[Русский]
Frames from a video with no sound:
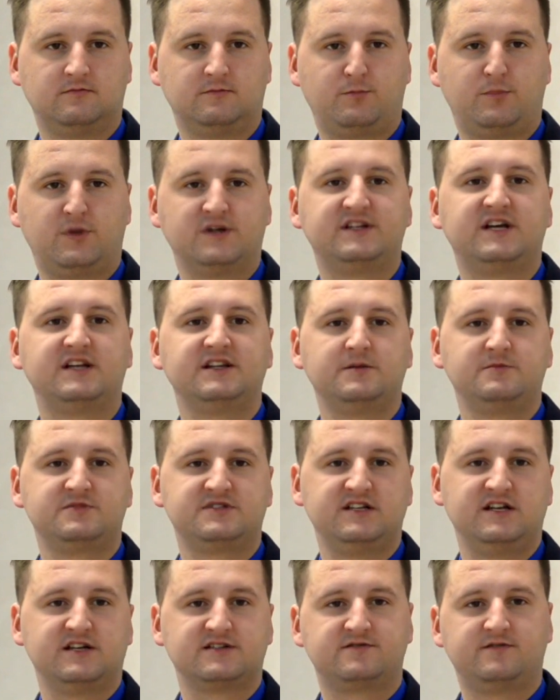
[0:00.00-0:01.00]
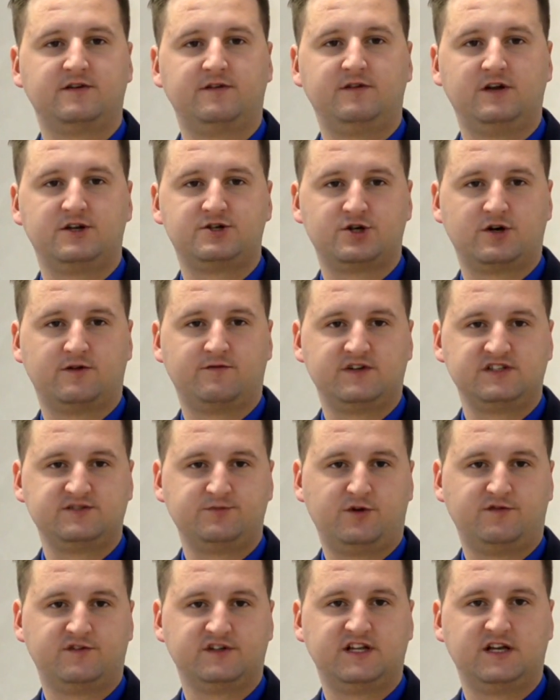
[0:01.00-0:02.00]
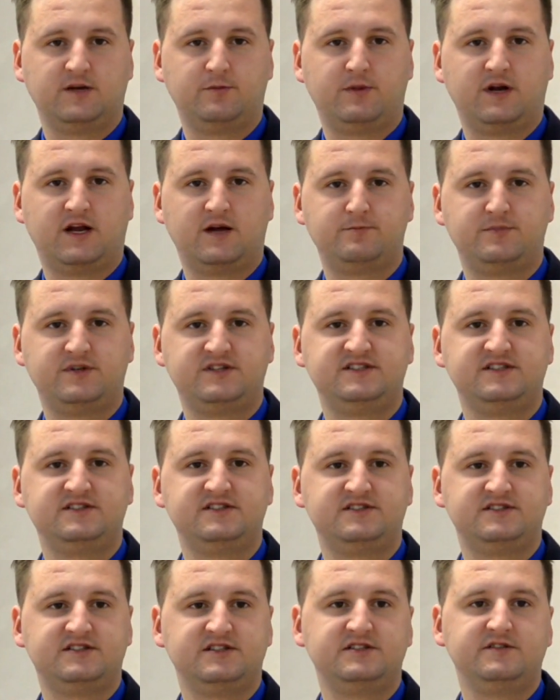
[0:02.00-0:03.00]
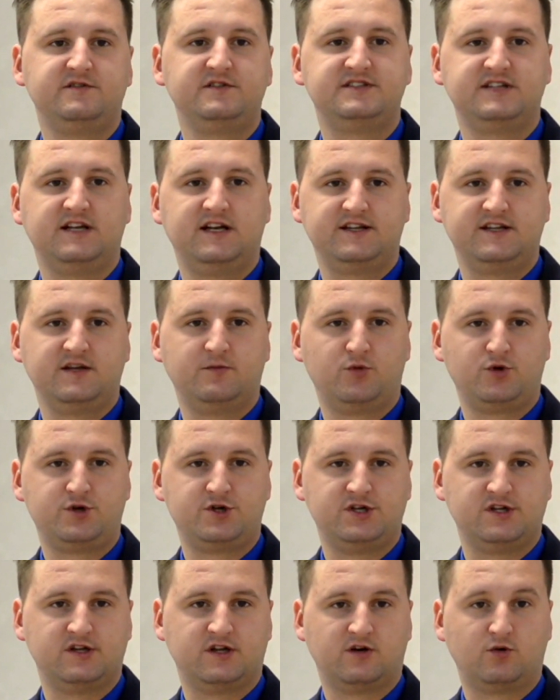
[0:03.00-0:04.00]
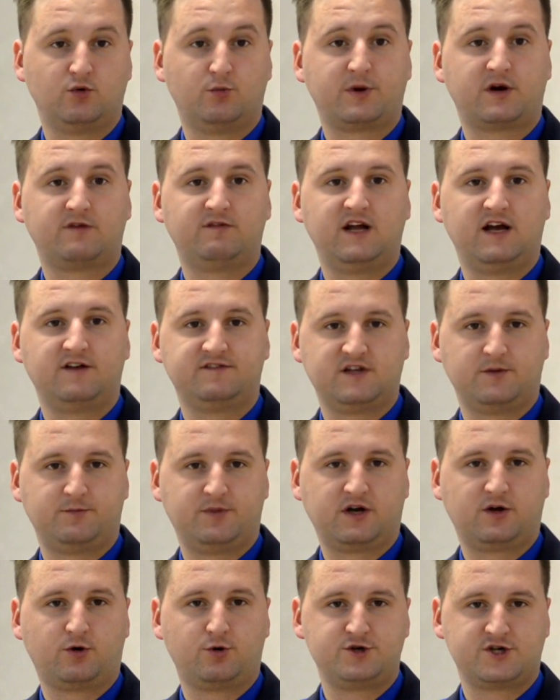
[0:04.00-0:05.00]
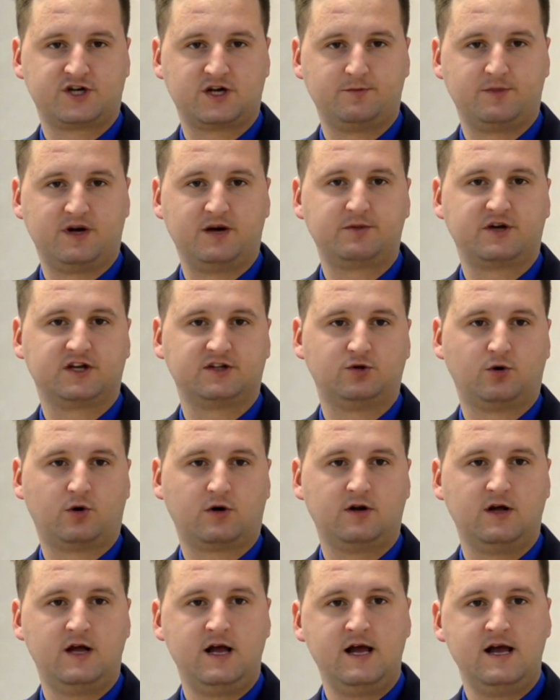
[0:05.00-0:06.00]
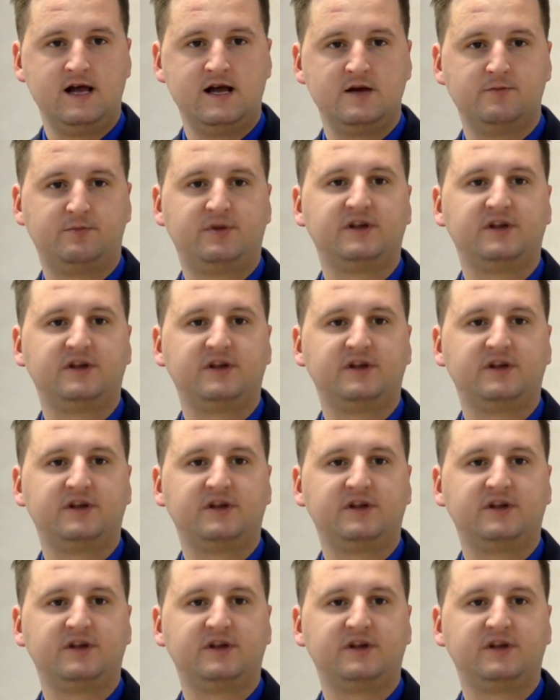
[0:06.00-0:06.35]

По данным следствия, вечером 8 ноября 59-летний мужчина, управляя автопогрузчиком «Амкадор», при